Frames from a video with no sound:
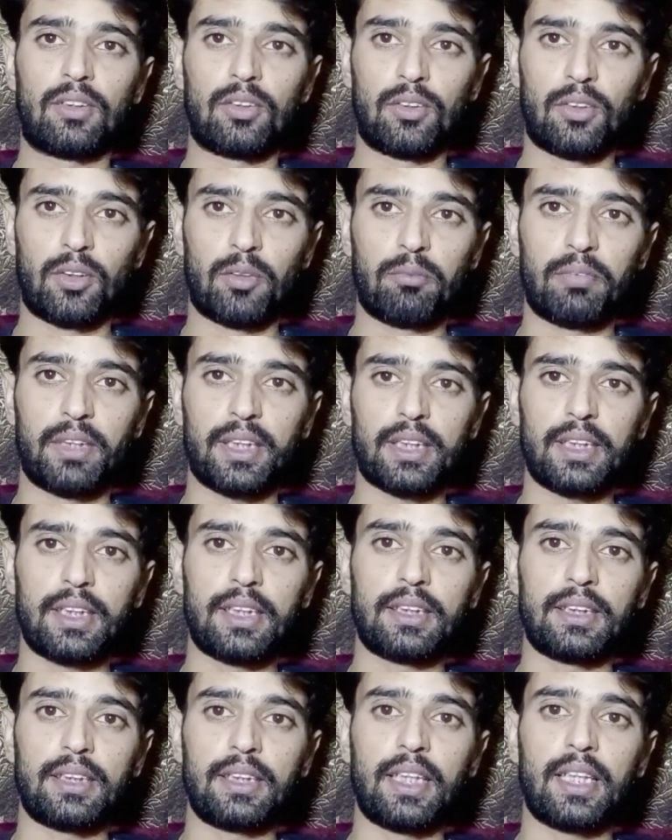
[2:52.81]
तो
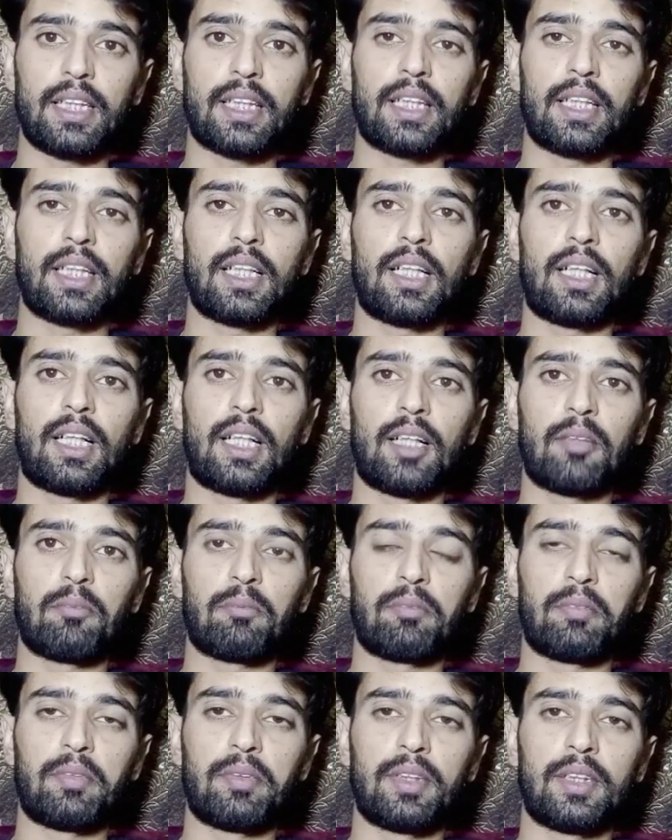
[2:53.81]
बेहतर ये है कि
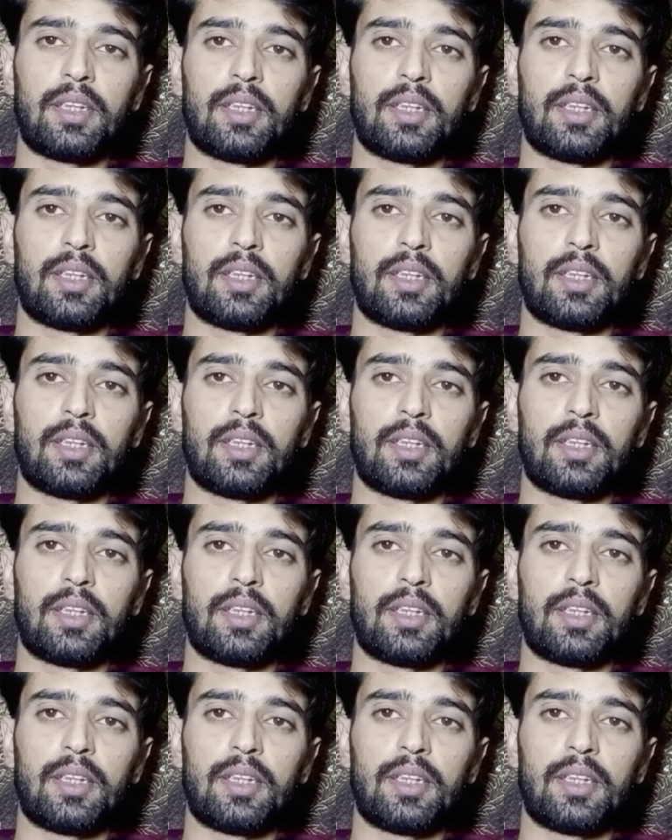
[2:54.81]
आप